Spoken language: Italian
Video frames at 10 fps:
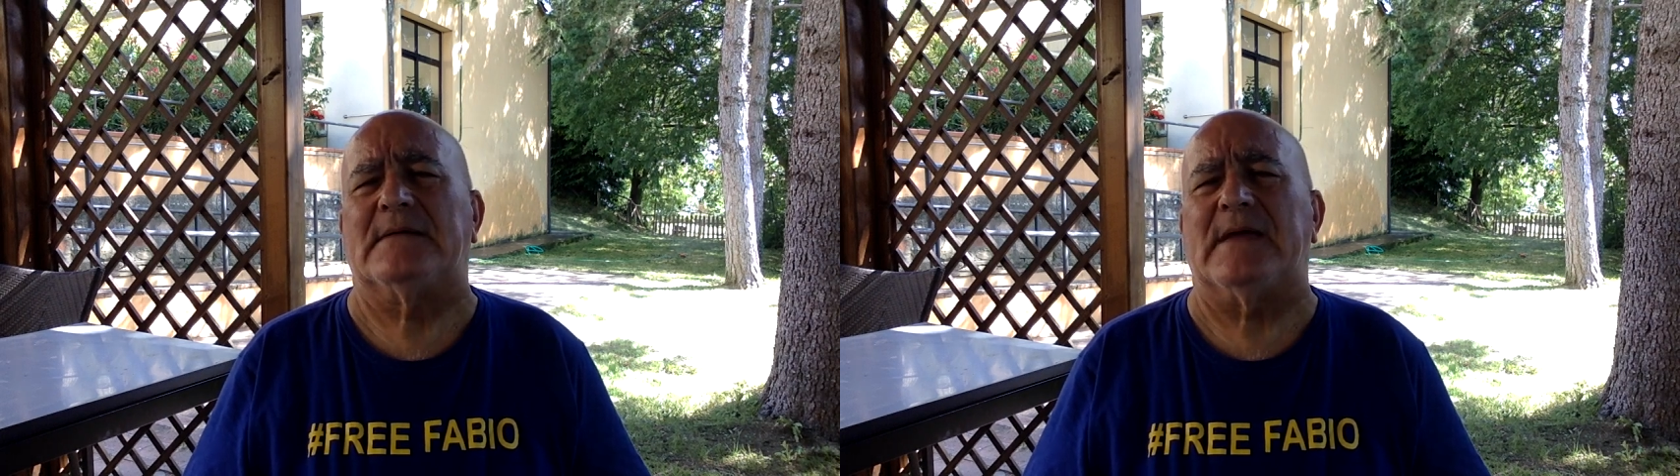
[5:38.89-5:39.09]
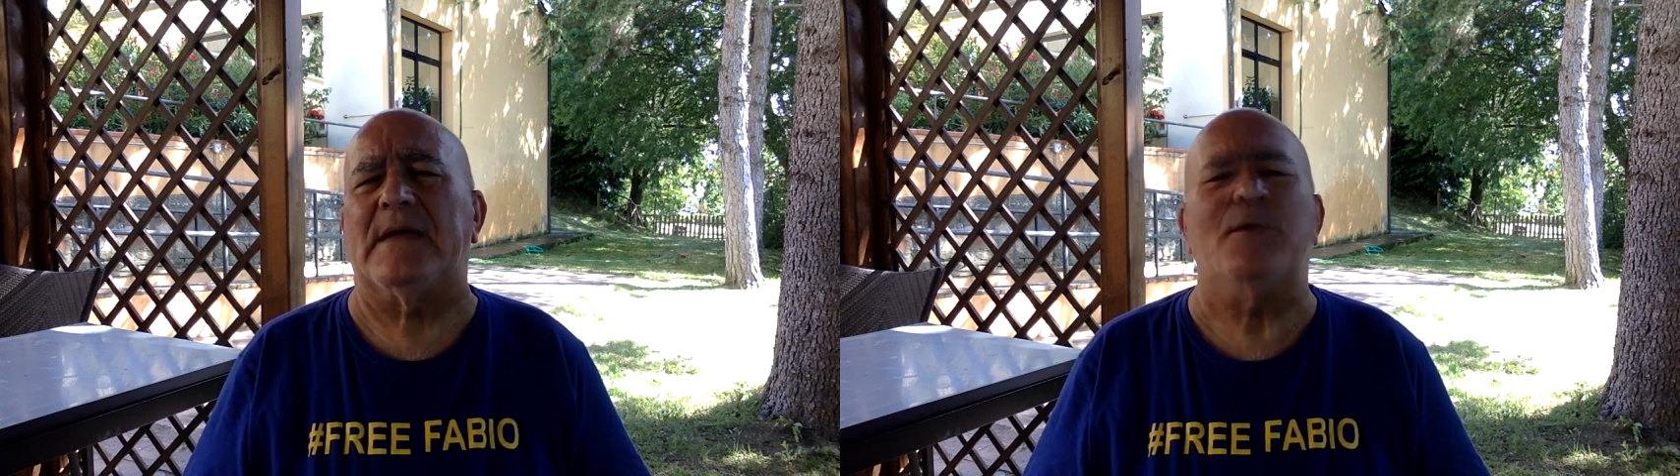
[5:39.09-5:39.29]

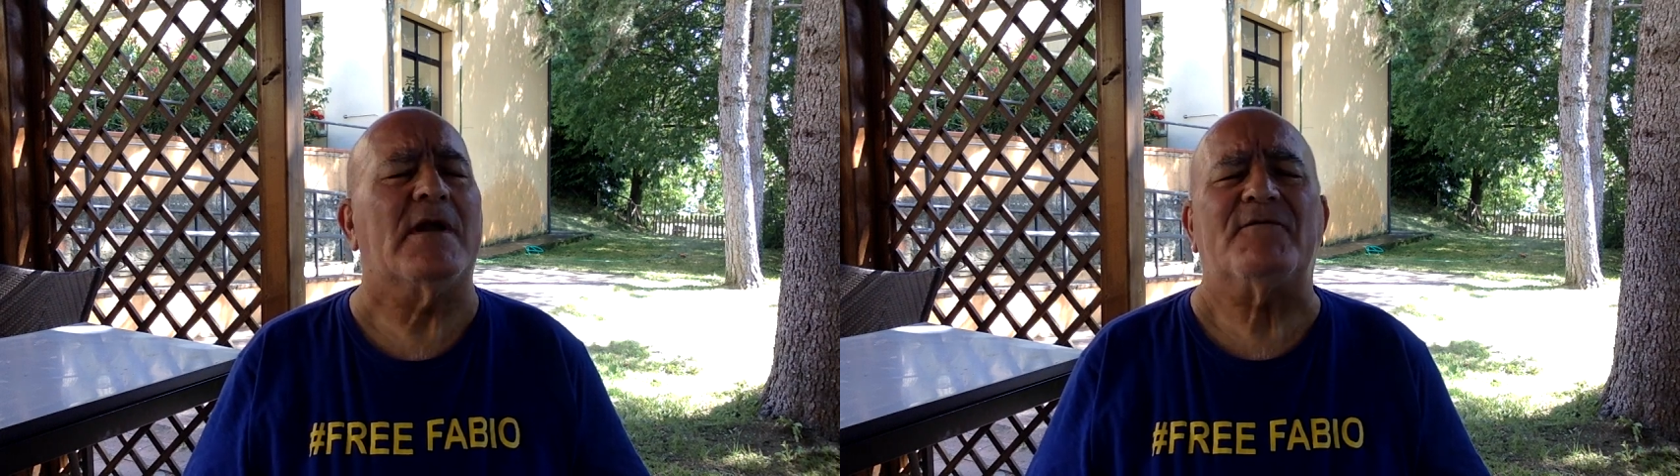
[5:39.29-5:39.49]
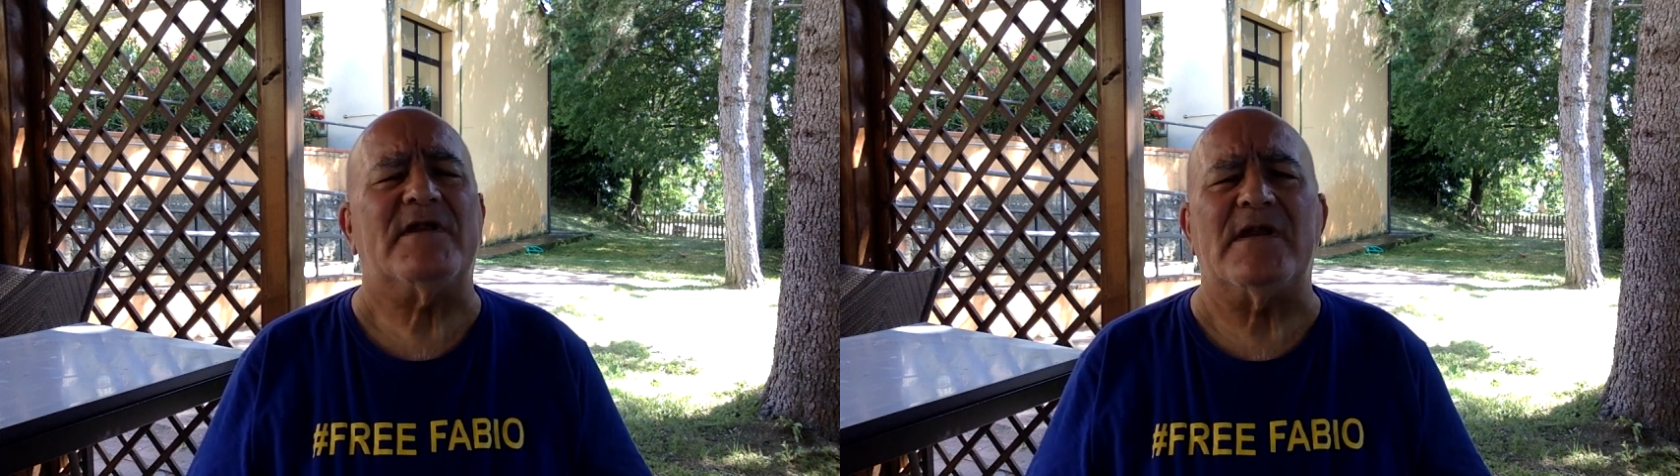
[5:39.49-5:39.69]
e non
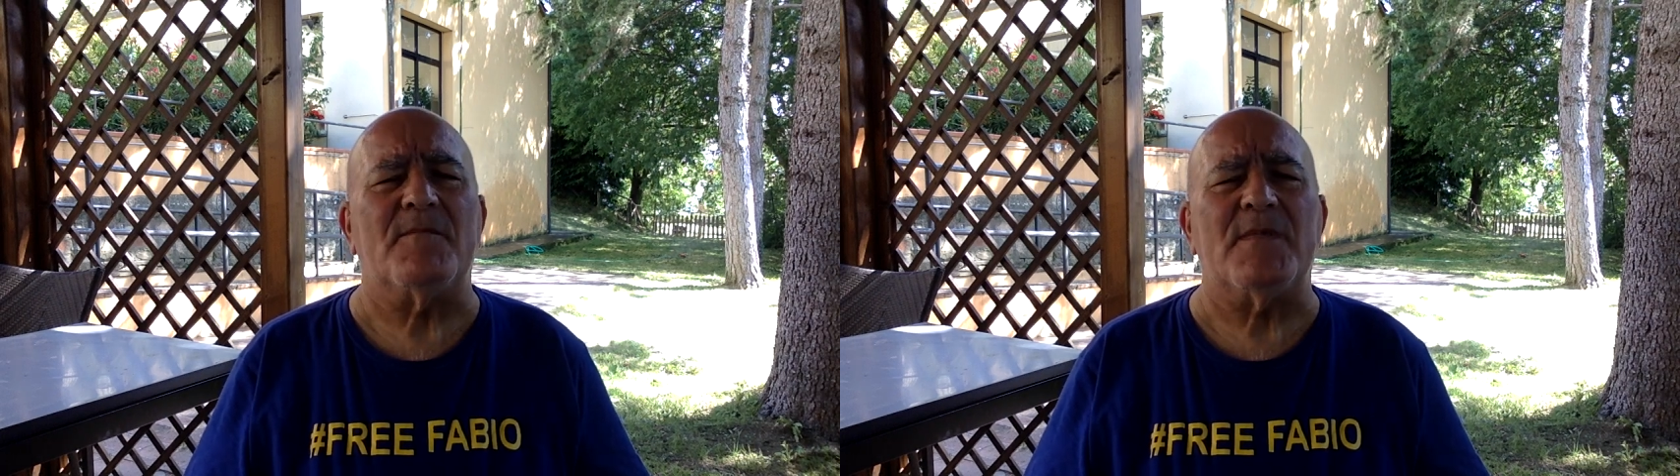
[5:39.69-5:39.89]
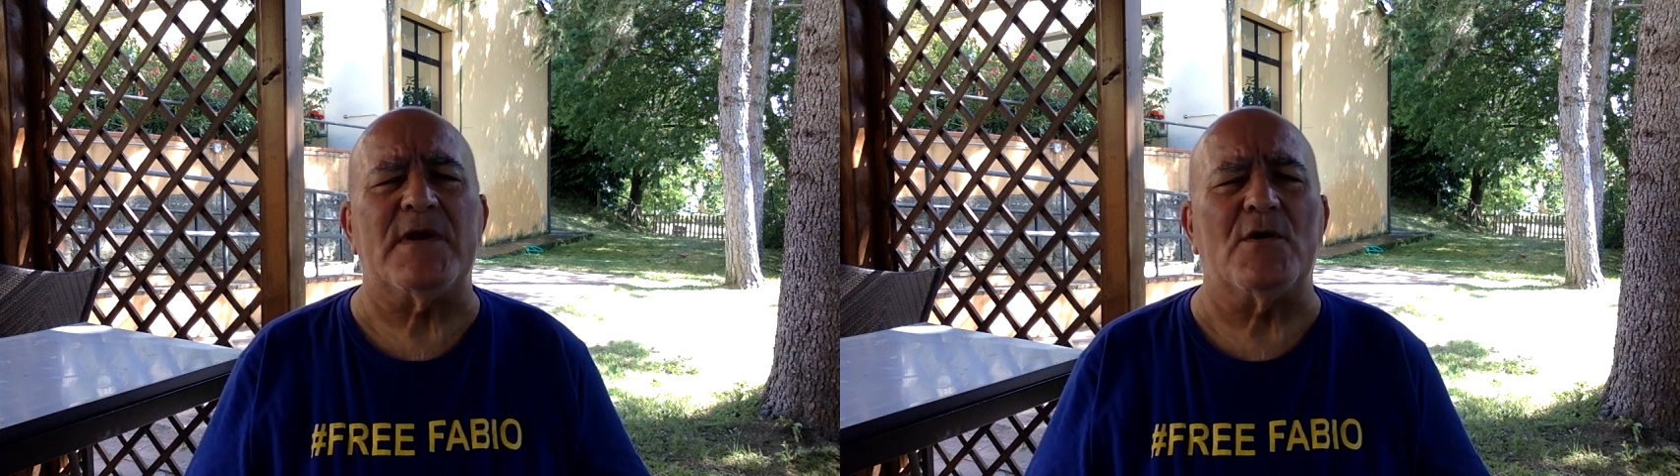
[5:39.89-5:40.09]
avere
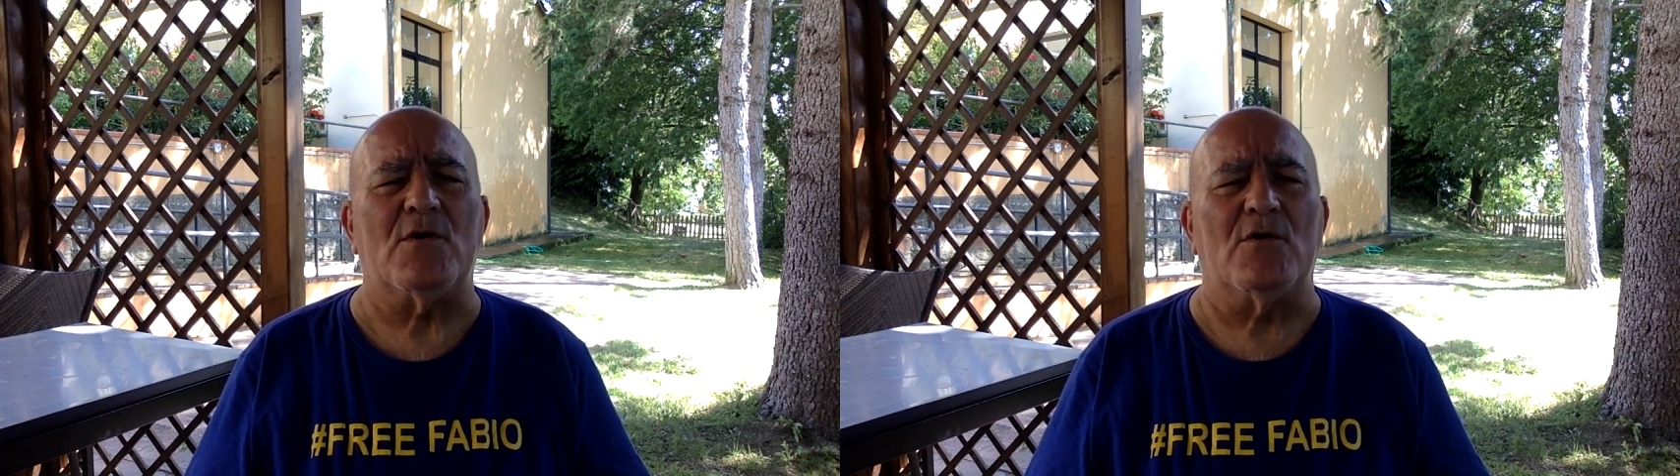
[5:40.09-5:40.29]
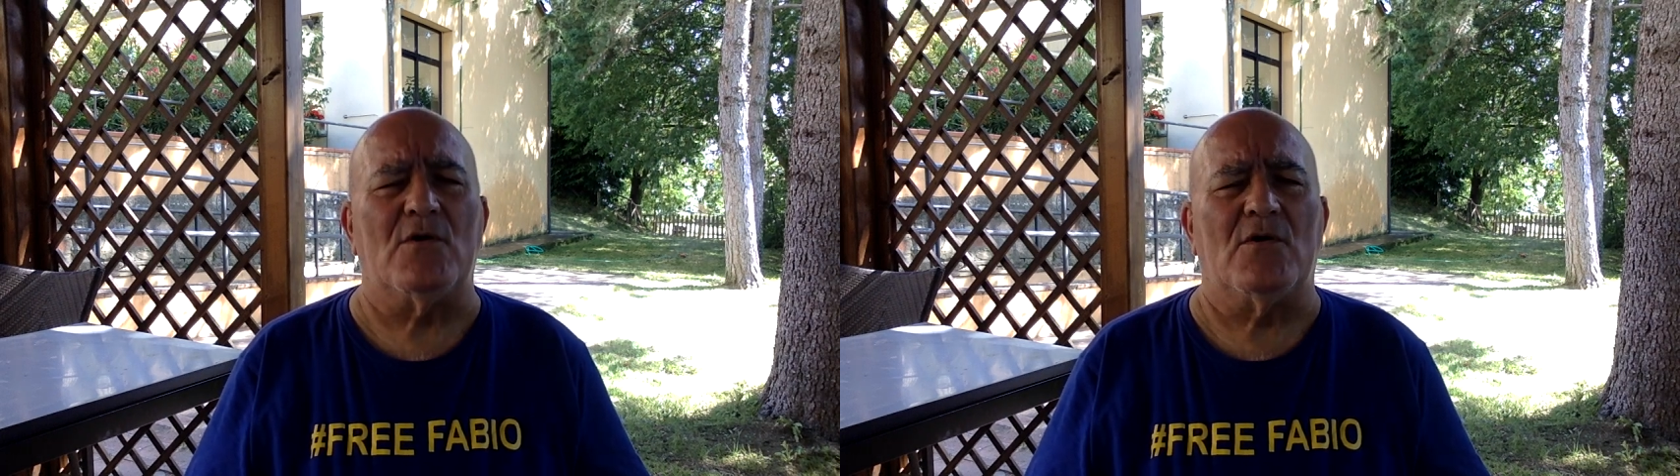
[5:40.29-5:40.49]

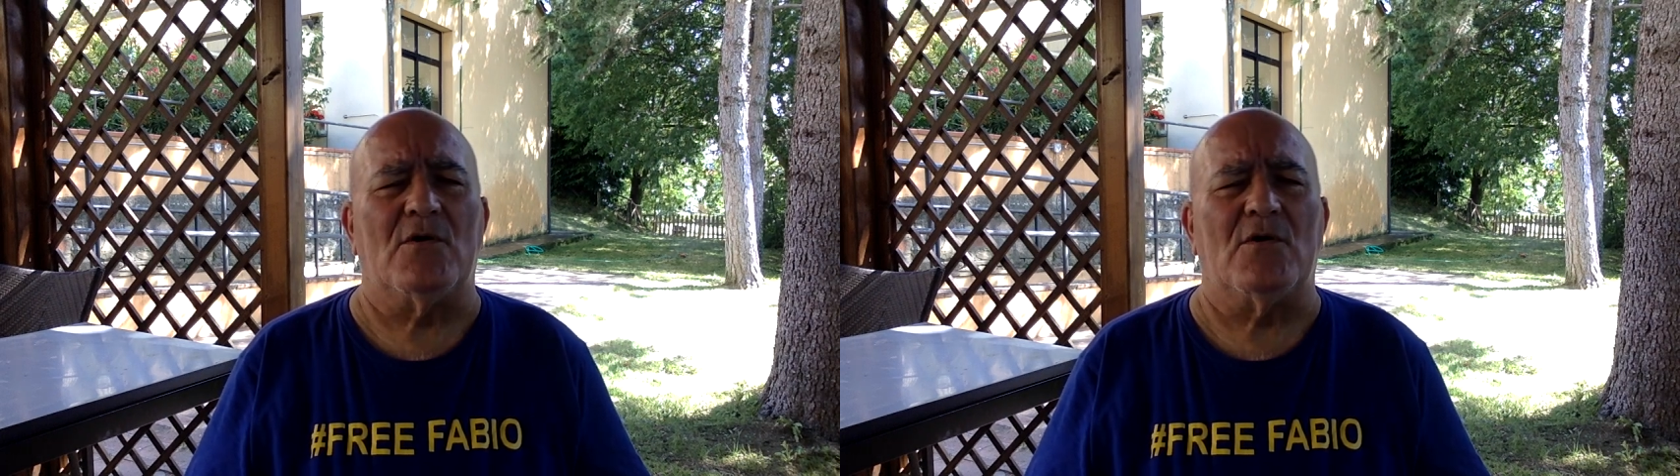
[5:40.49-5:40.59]
nemmeno